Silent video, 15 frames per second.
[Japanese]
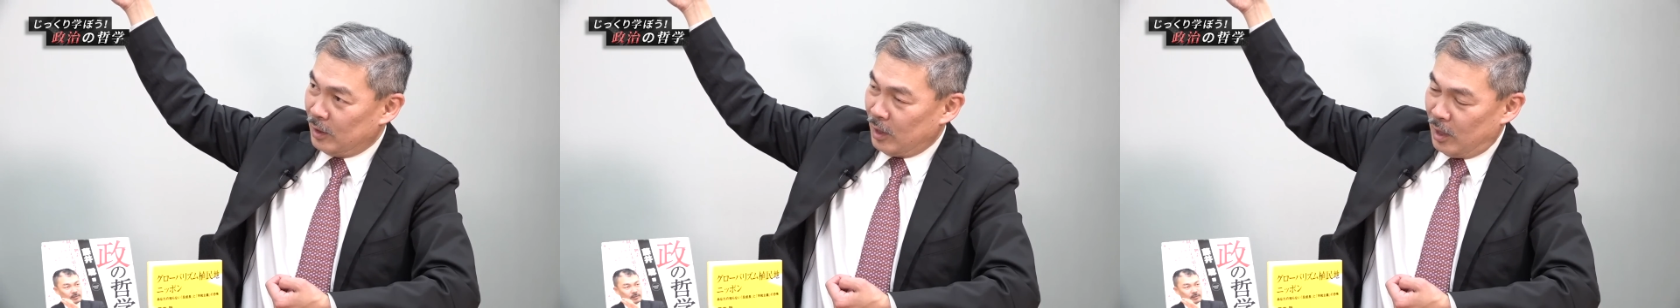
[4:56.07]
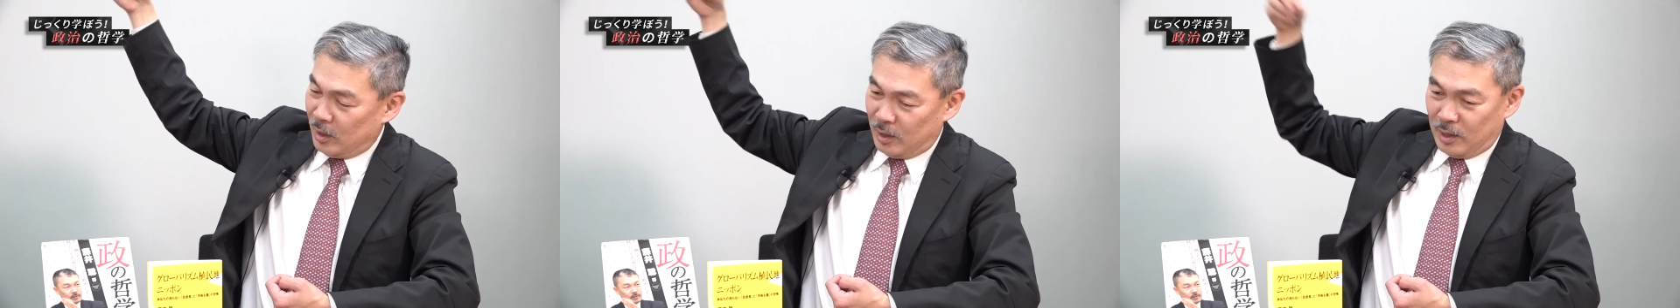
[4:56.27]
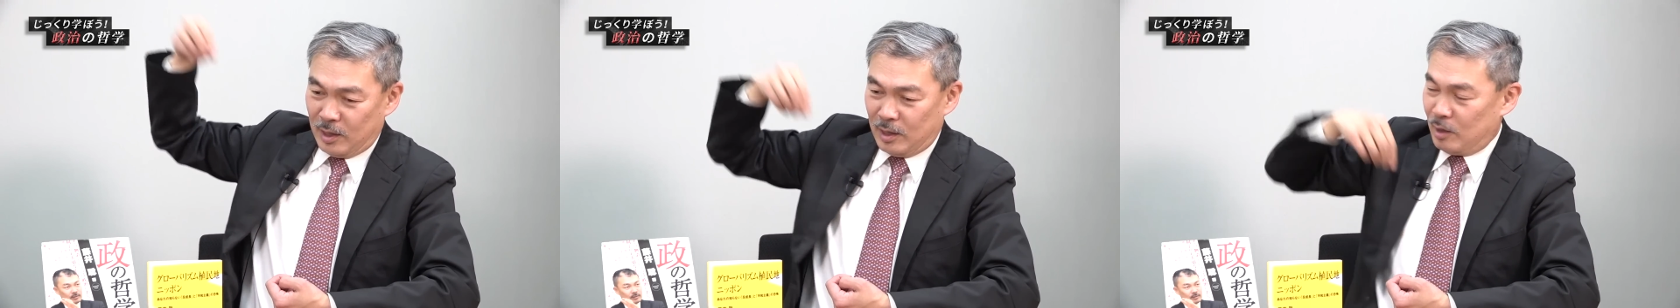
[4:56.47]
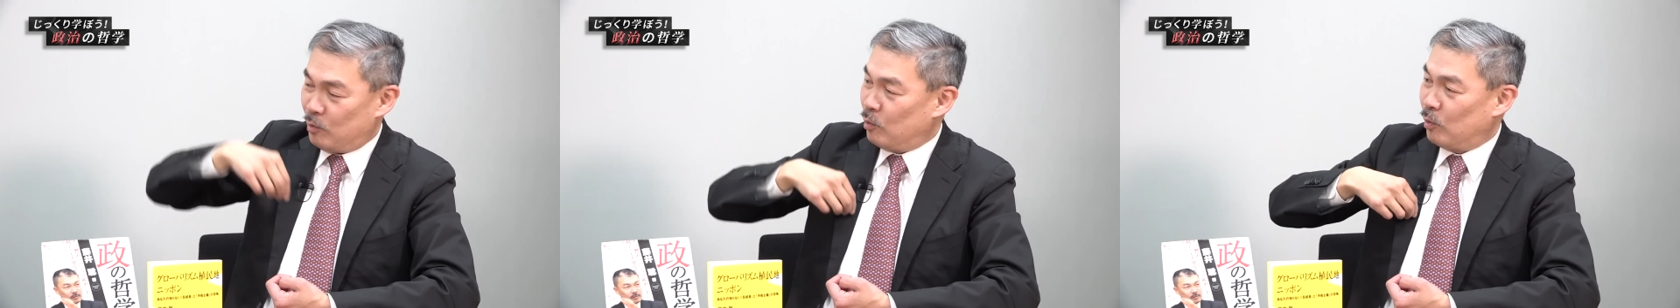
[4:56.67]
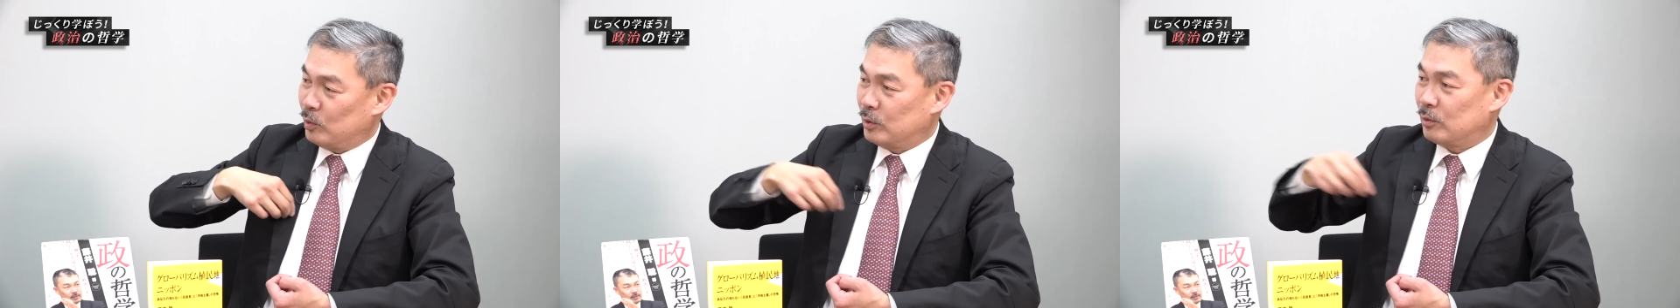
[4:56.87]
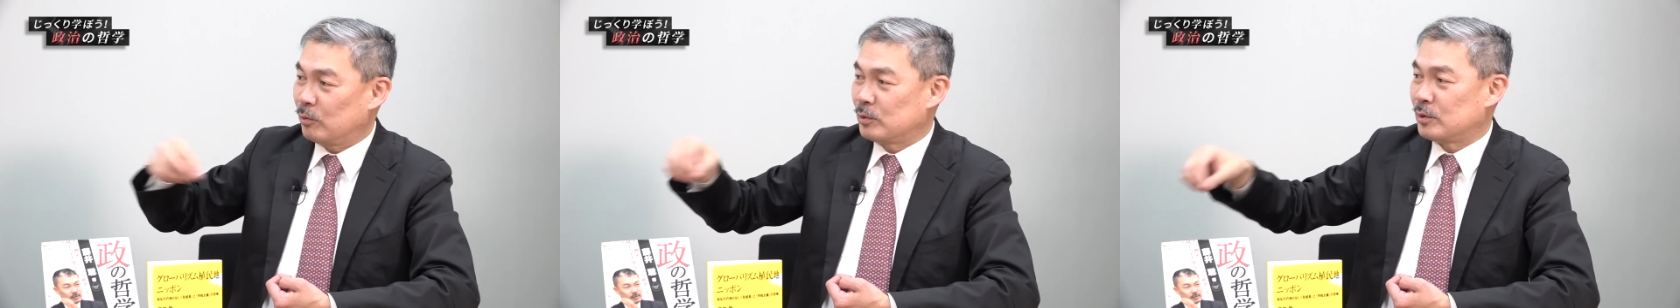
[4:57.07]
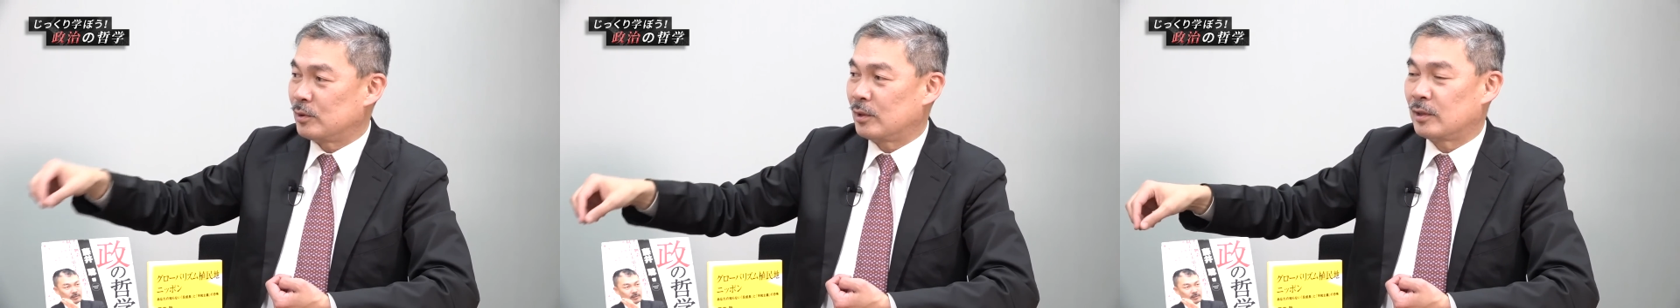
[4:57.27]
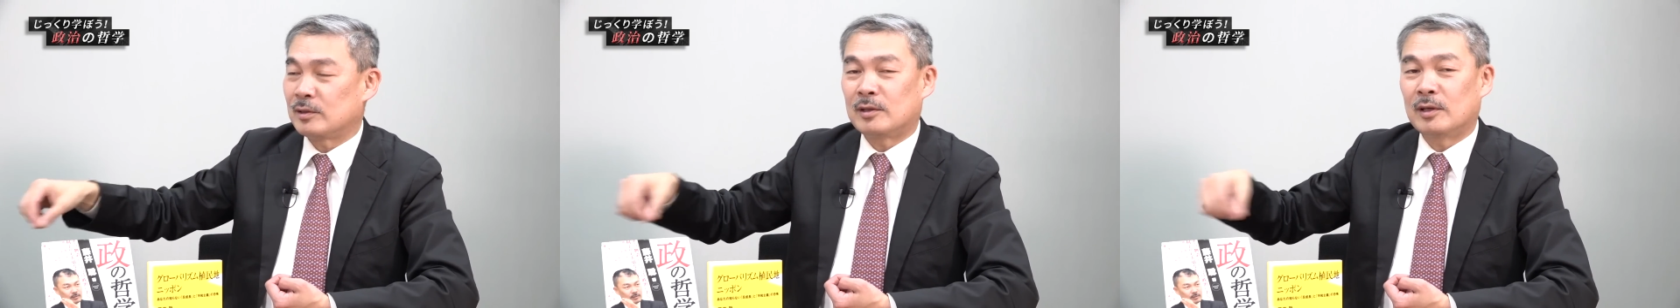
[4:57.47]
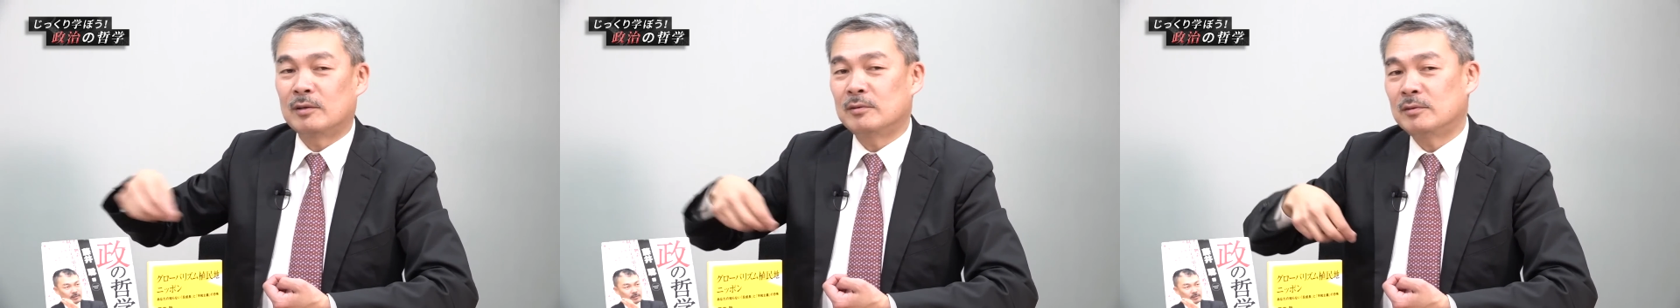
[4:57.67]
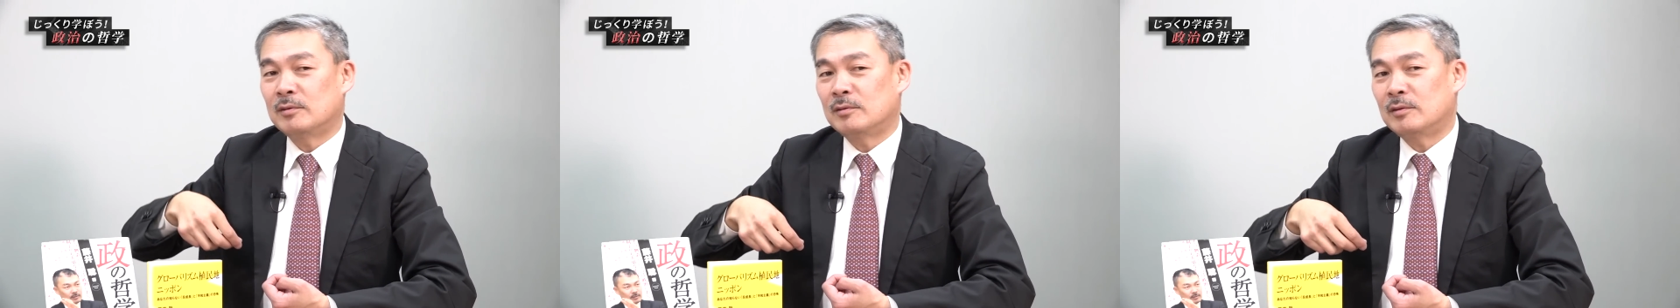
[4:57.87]
かけらがここに落ちてきて
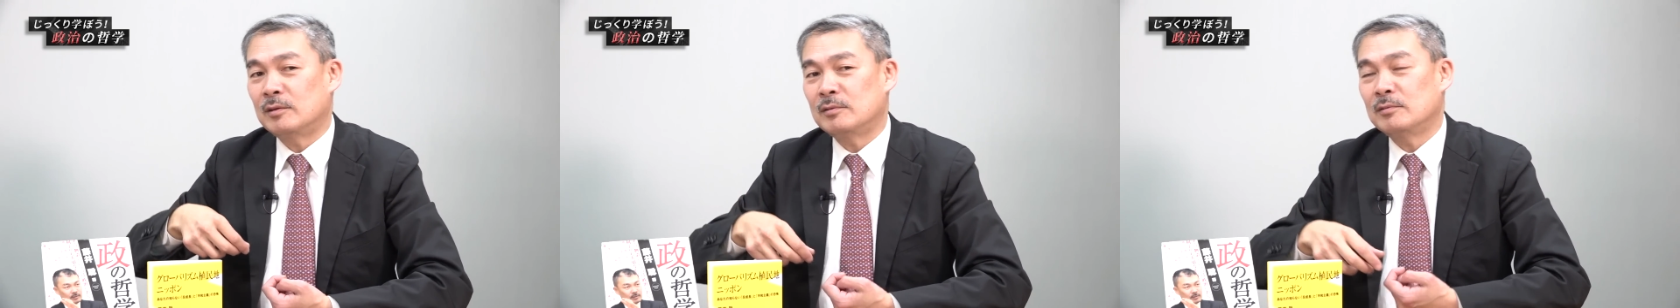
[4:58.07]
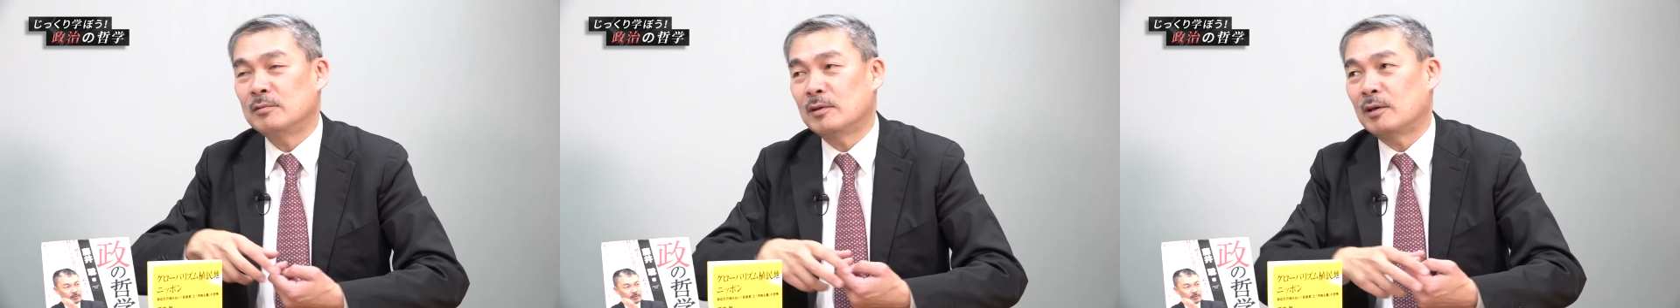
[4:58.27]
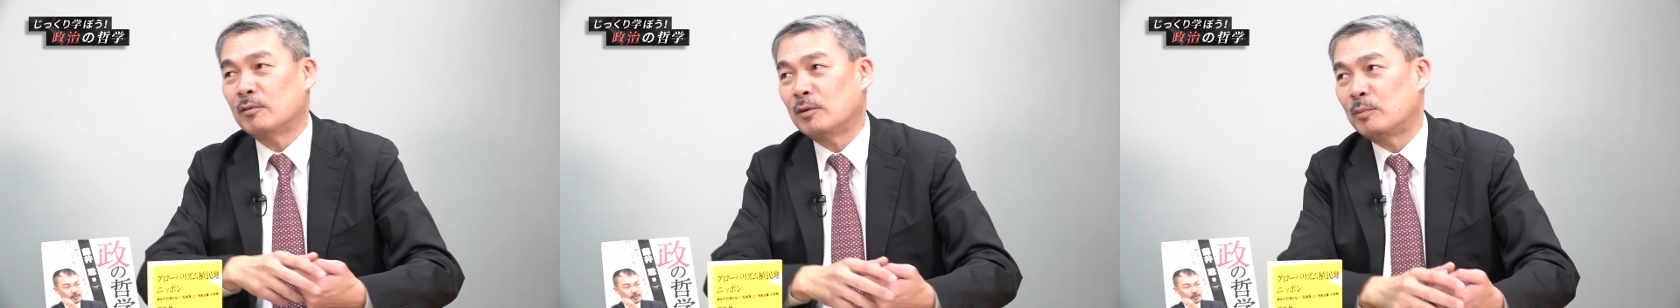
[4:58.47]
るっていうのが、